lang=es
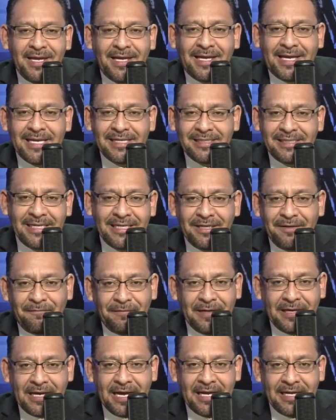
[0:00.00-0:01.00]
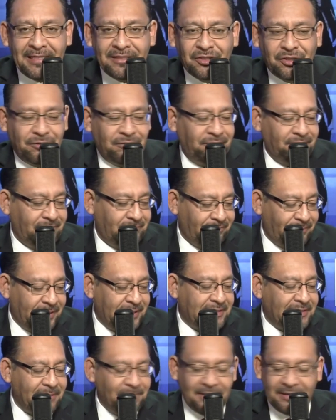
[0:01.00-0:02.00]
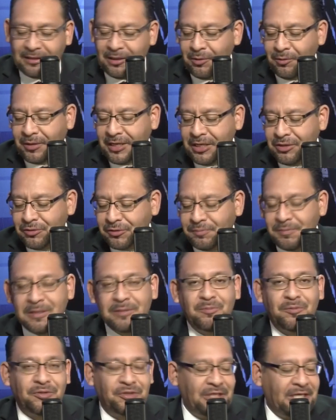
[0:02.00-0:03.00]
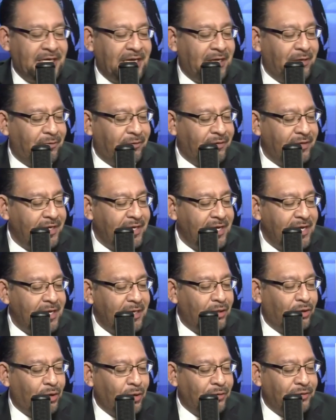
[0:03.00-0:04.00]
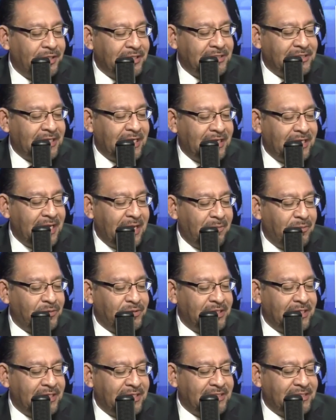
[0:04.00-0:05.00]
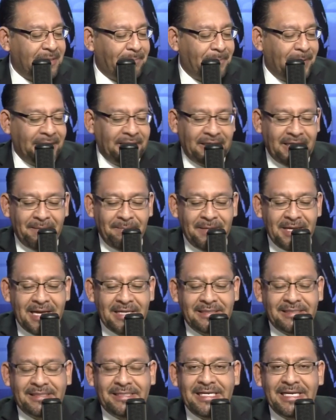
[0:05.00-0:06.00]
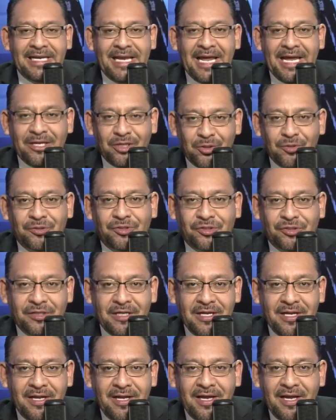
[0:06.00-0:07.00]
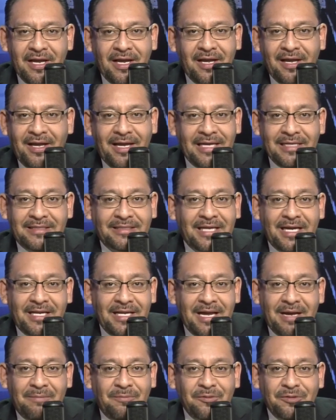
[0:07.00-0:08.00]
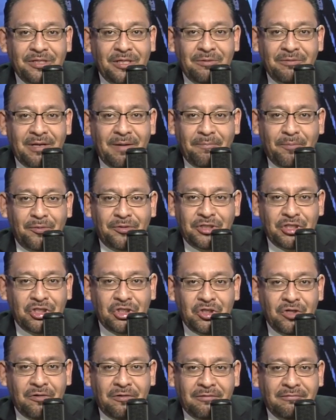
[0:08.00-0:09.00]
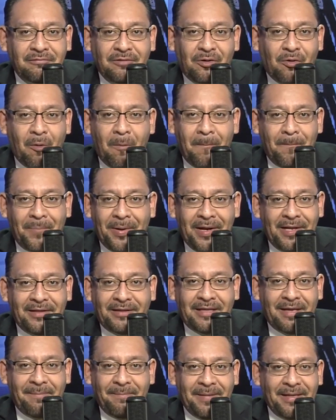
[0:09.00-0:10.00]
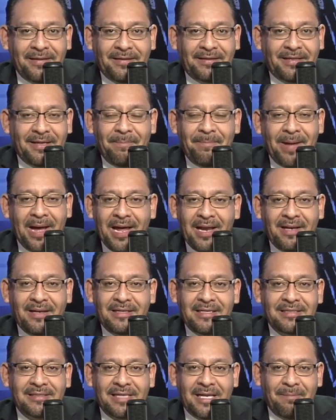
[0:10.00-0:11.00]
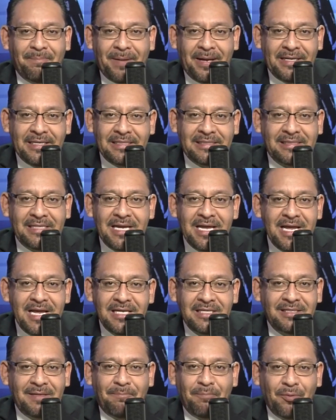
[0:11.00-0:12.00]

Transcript: ¿Qué significa esto? Precisamente lo que ellos mismos dijeron. ¿Dónde estaríamos en esta pandemia sin ellos? estaríamos en una posición completamente mal. Es, el país se